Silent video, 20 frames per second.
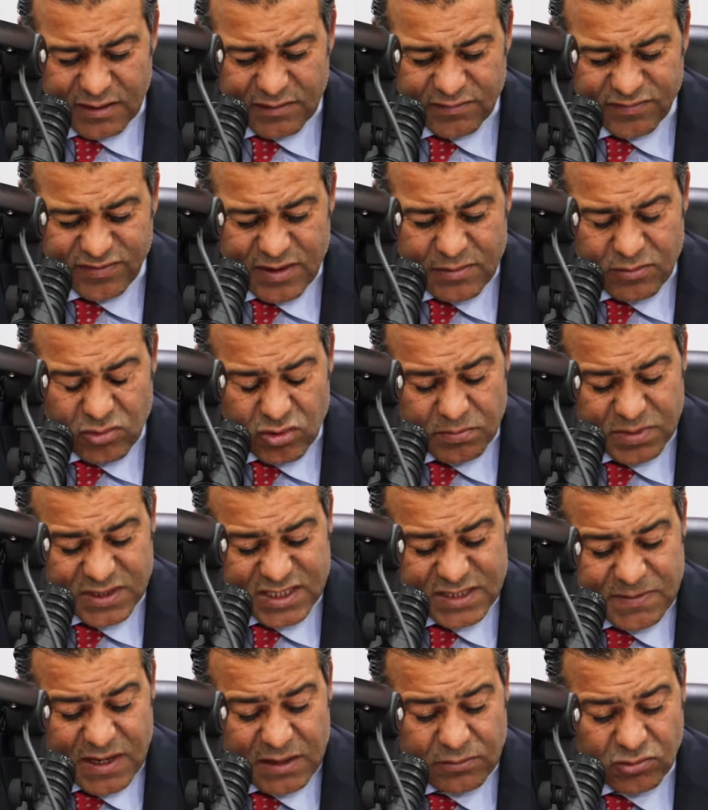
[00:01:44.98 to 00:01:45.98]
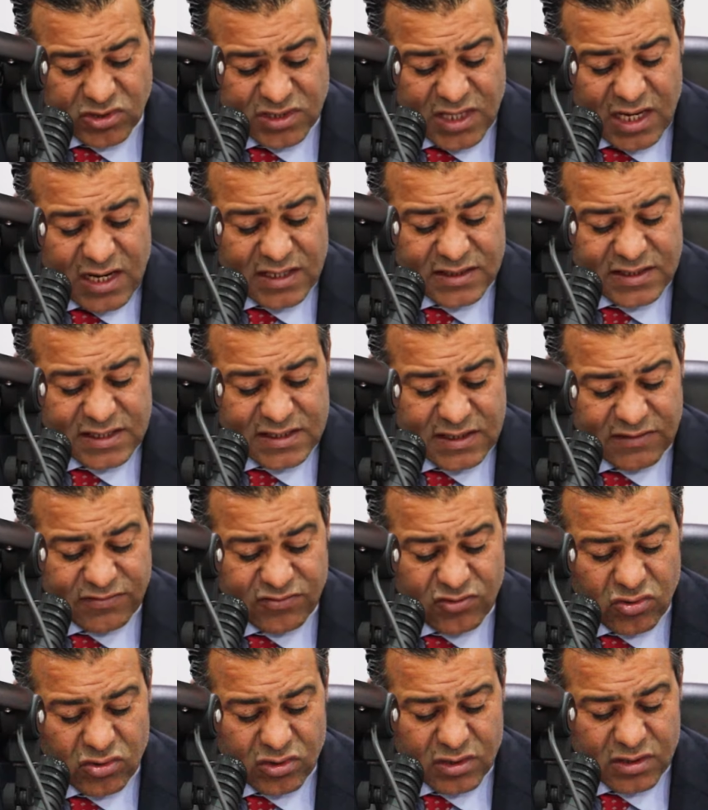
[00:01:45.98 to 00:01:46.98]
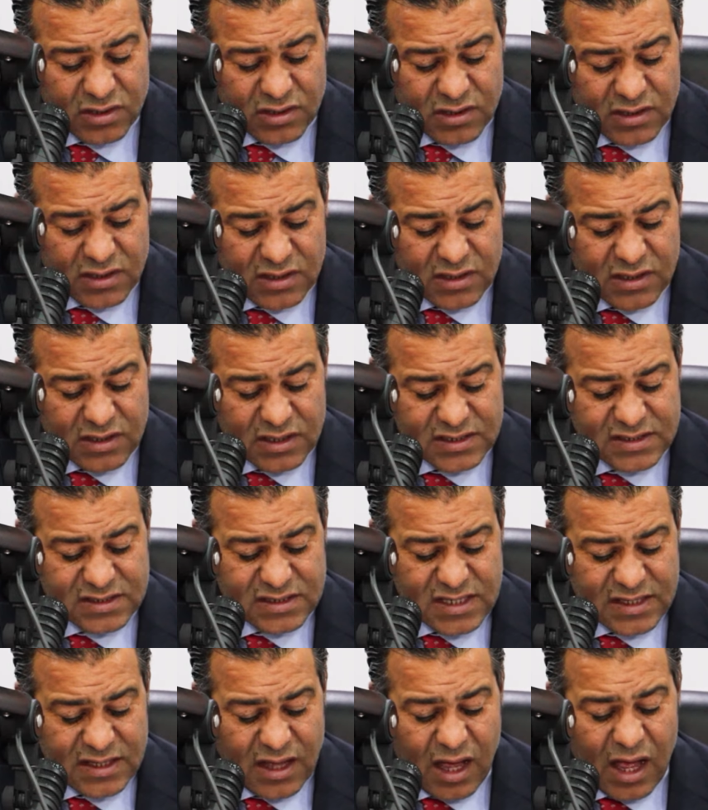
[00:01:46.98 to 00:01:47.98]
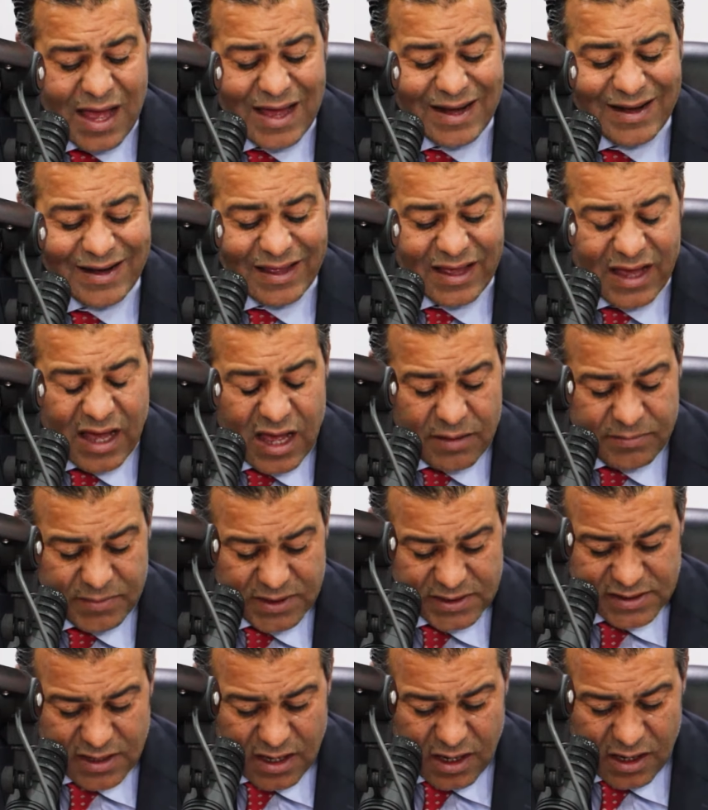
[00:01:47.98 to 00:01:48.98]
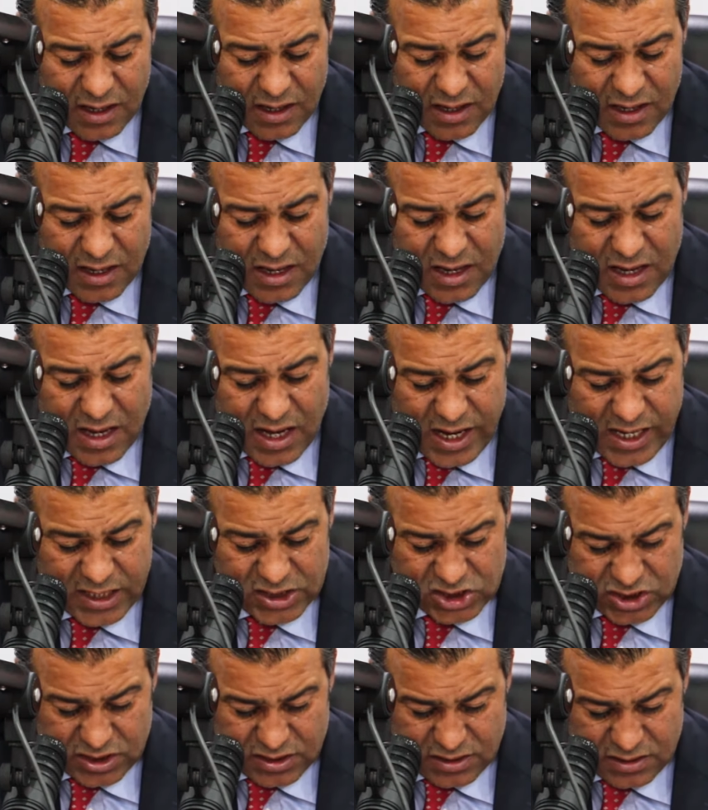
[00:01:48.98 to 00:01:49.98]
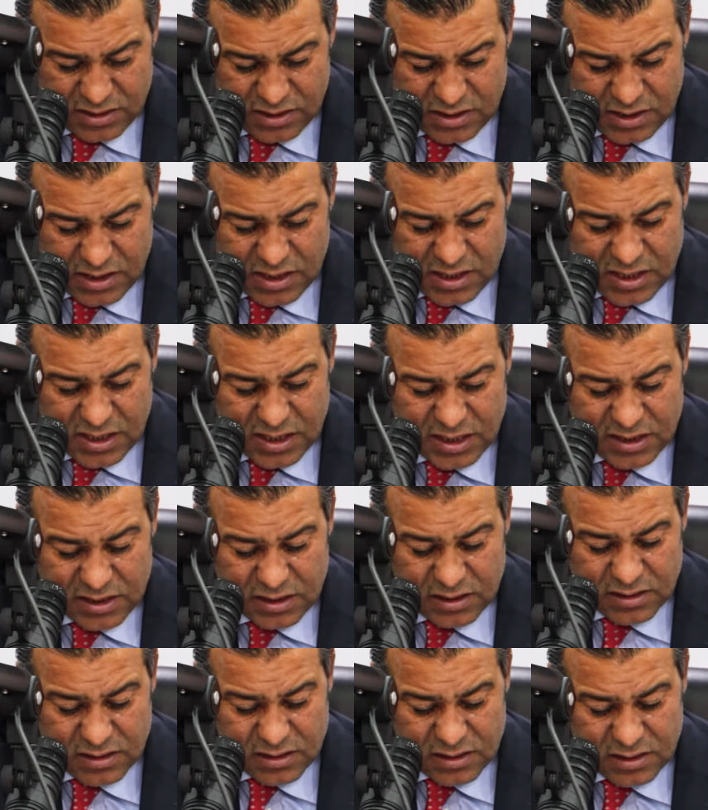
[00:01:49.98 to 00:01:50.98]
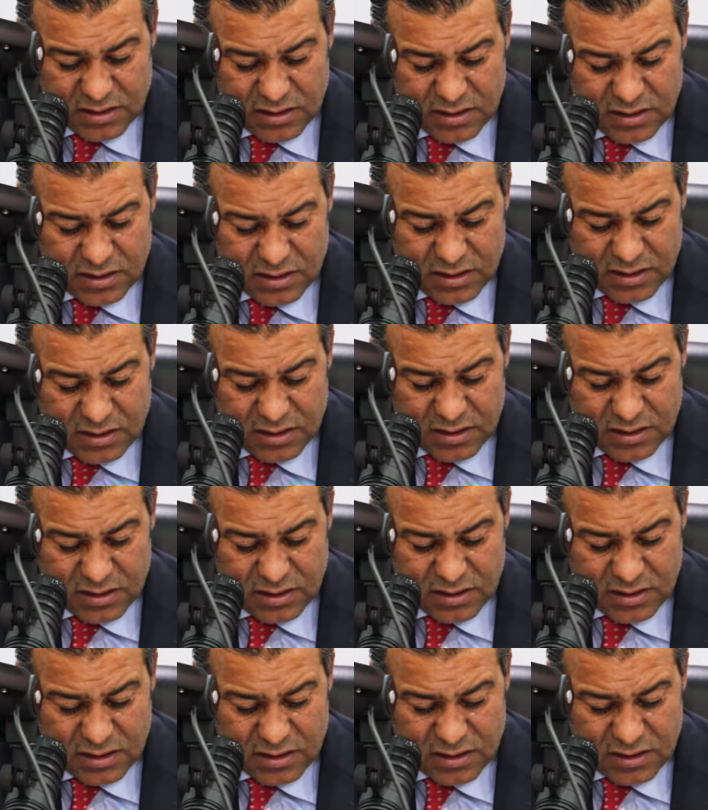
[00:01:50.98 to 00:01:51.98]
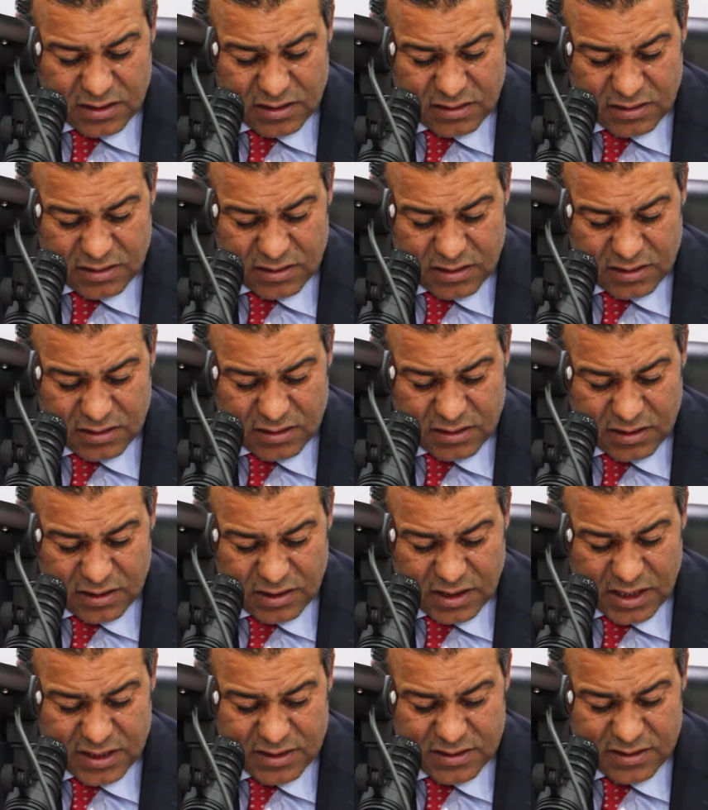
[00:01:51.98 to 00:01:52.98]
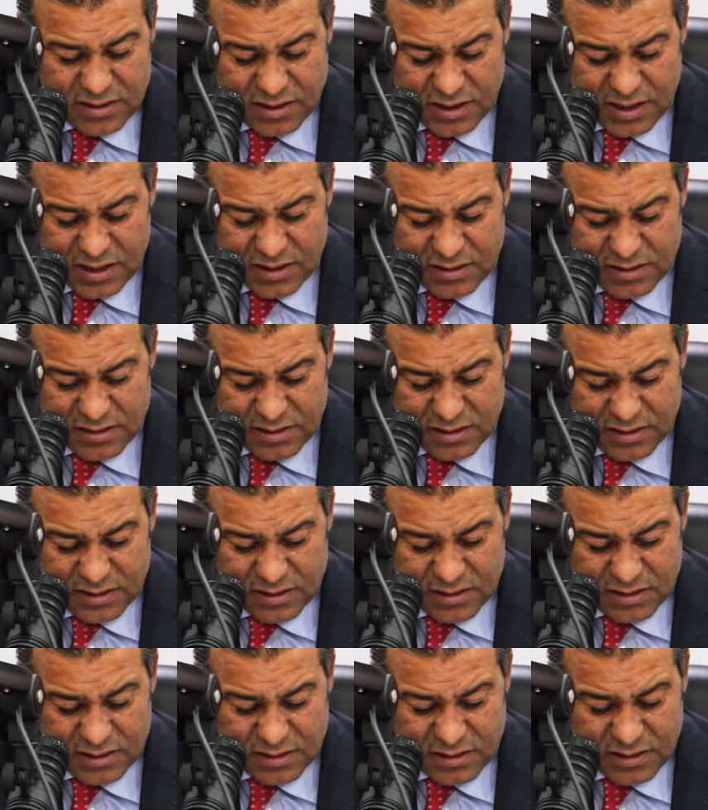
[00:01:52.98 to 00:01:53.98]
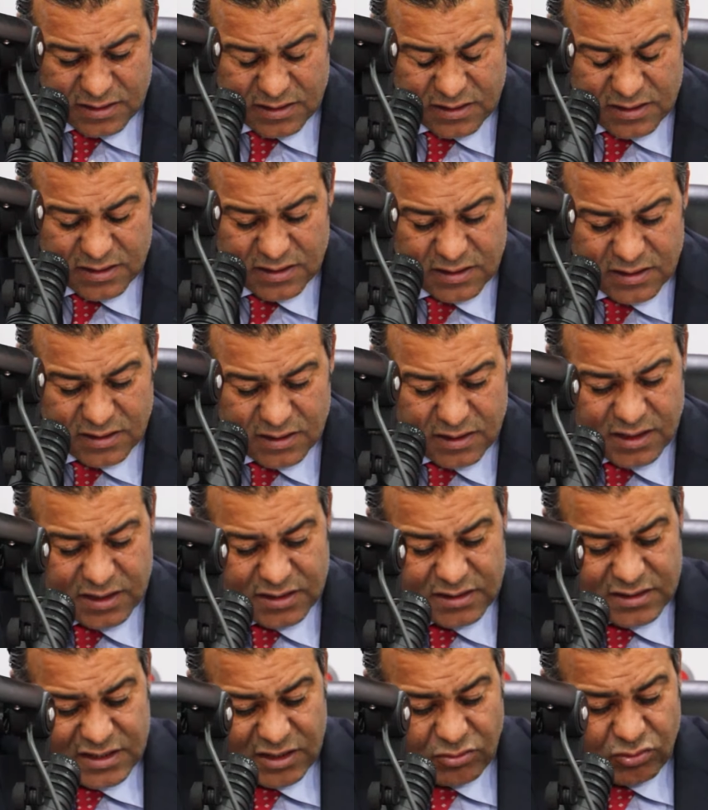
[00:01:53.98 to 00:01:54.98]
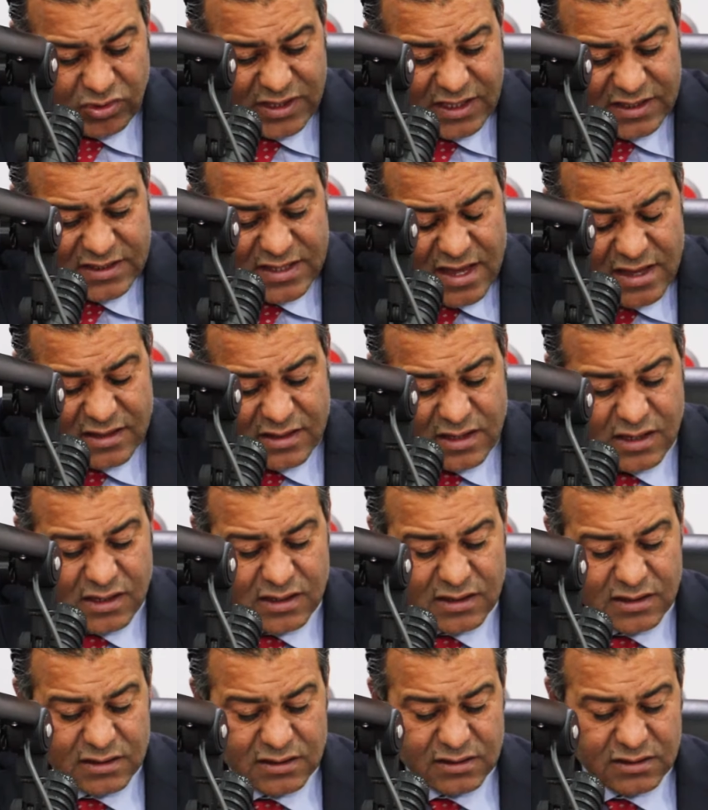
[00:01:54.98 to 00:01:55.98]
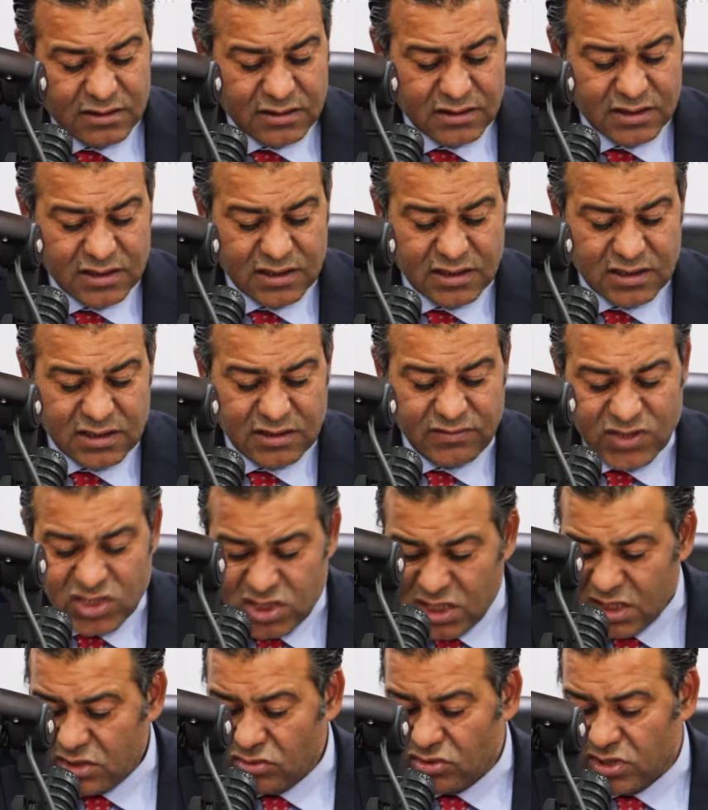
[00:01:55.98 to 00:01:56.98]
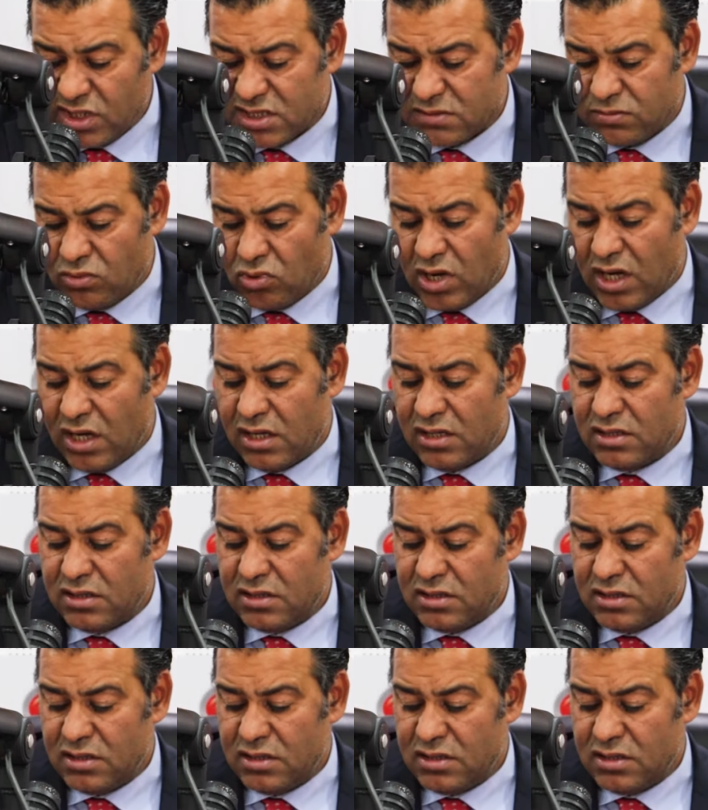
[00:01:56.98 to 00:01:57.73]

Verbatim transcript: في الم... بالنسبة للمدة التي تفوق السنة الخامسة عشر إذا آه هاد هاد آه، هاد التعويضات هادي كيفاش كنديرو نحسبوها